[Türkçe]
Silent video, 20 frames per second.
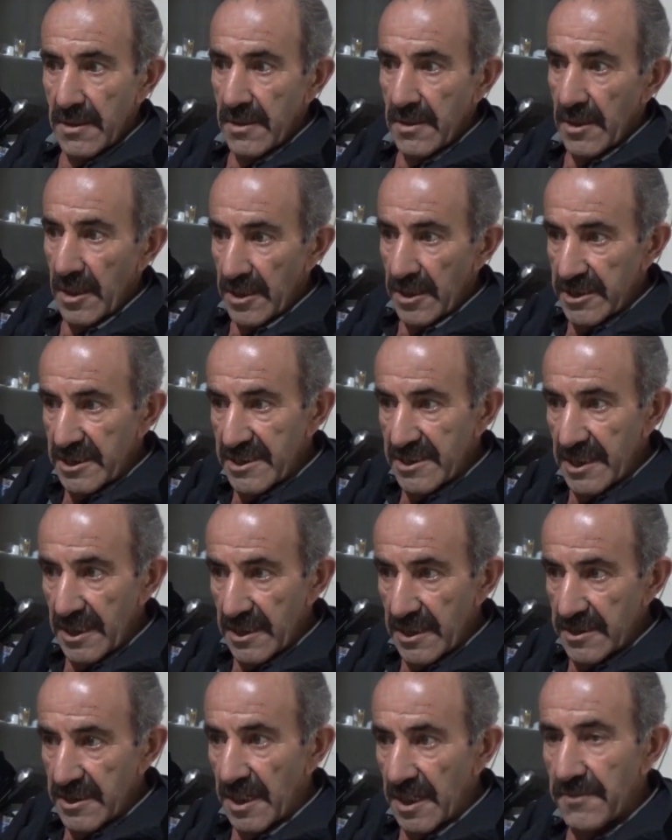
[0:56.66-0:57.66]
6
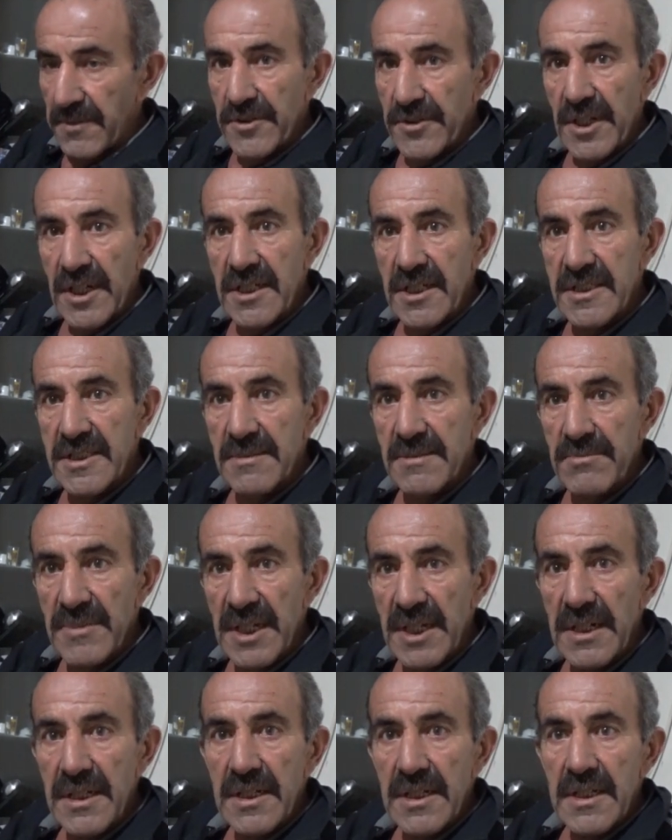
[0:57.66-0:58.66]
sene zarfında
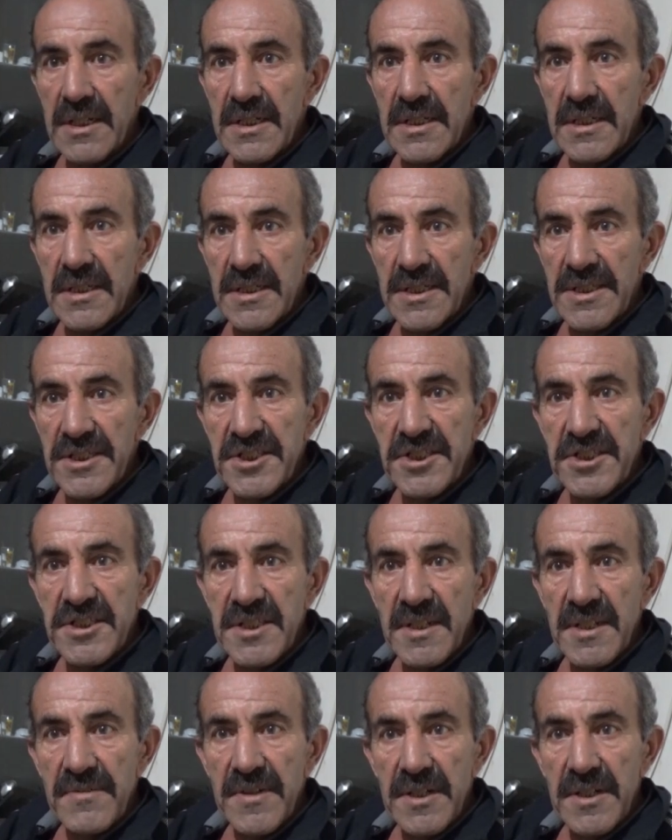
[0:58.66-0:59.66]
kızımla iki
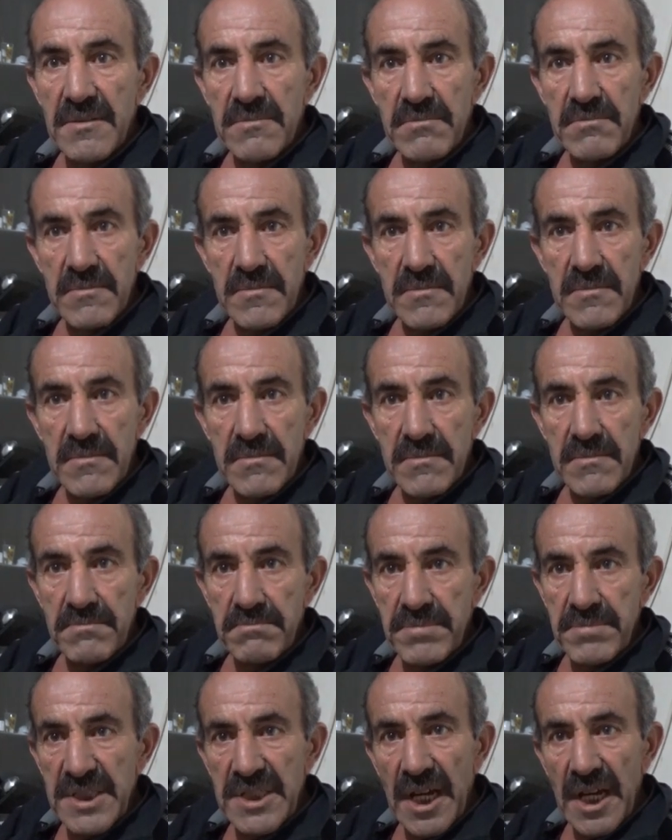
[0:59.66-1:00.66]
sefer
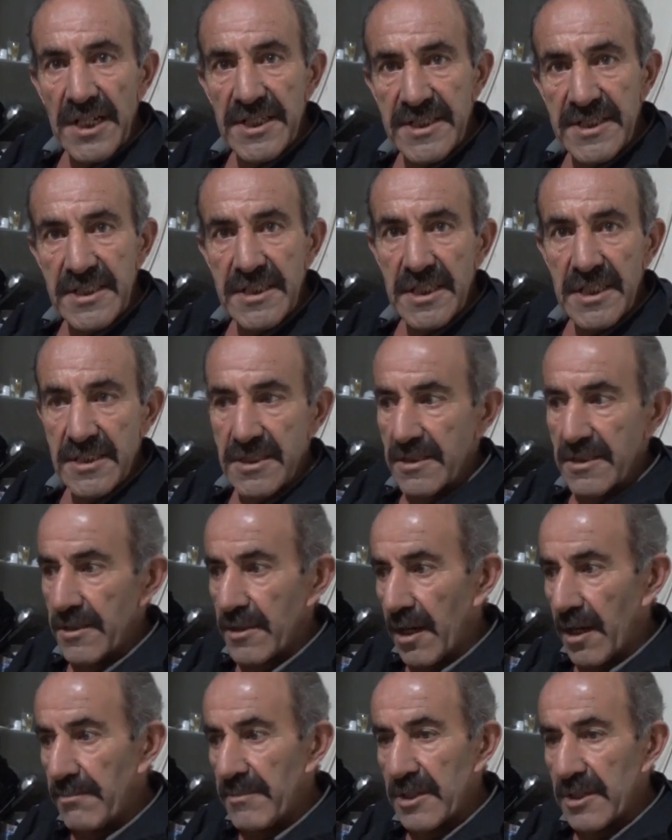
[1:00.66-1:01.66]
bir dayısı getirdi
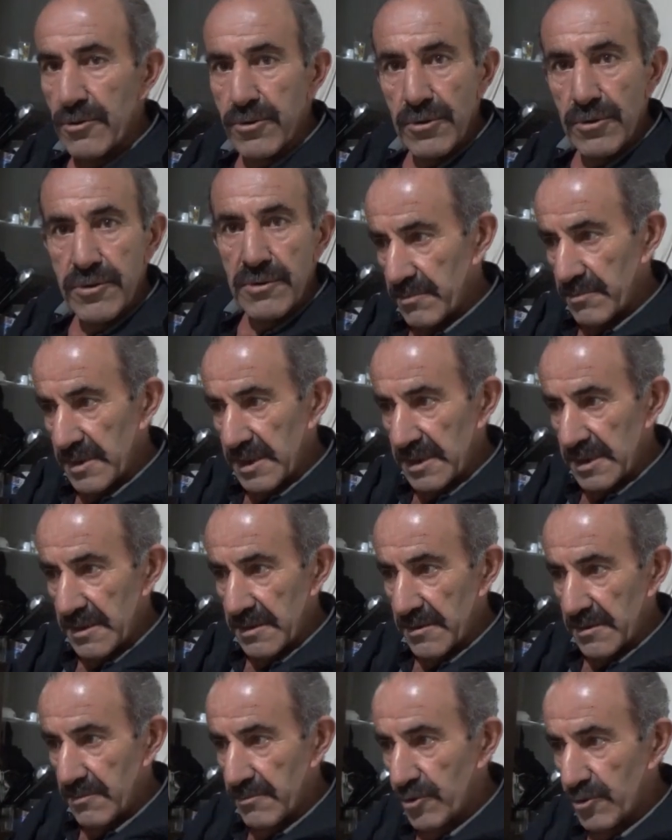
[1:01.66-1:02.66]
rahmetli oldum.
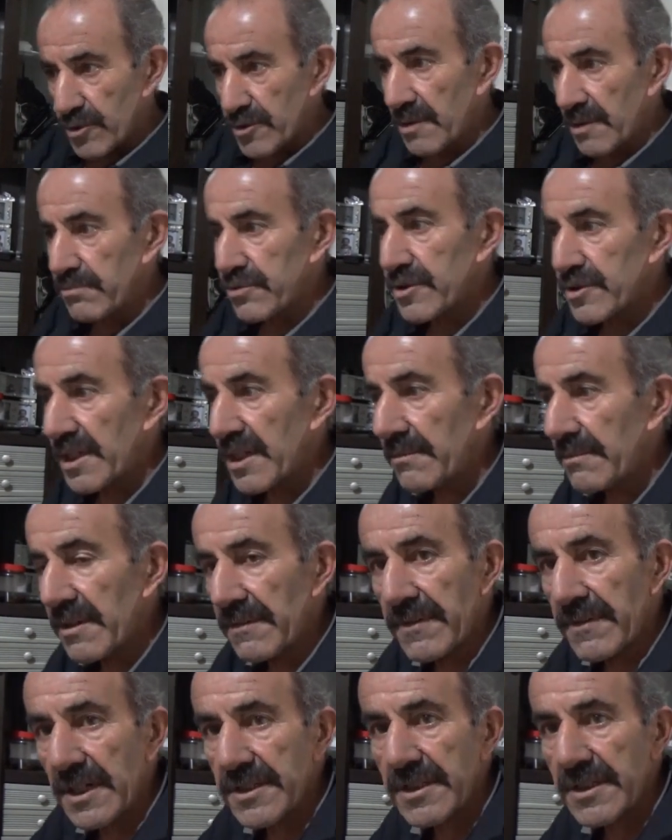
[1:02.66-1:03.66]
O da bu sene
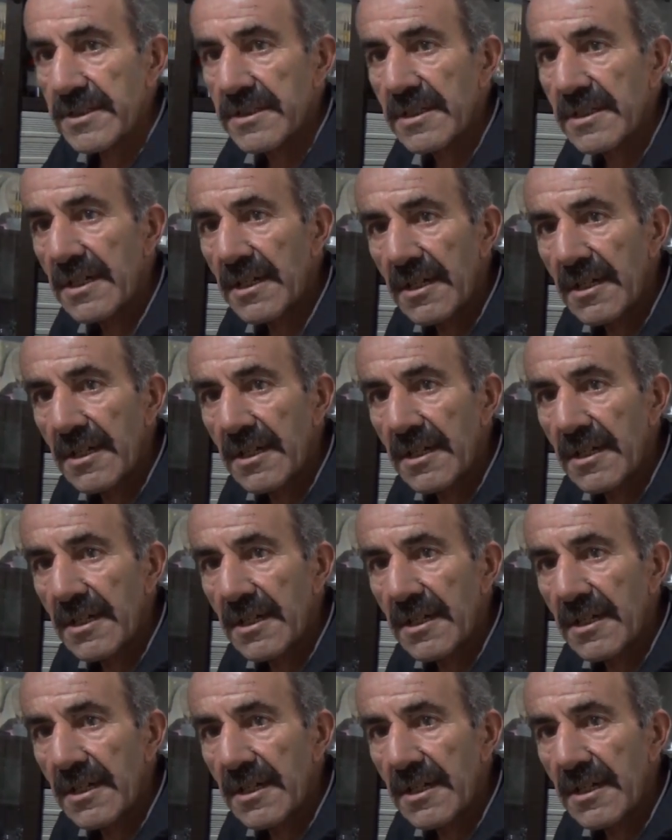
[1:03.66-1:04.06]
vefat etti.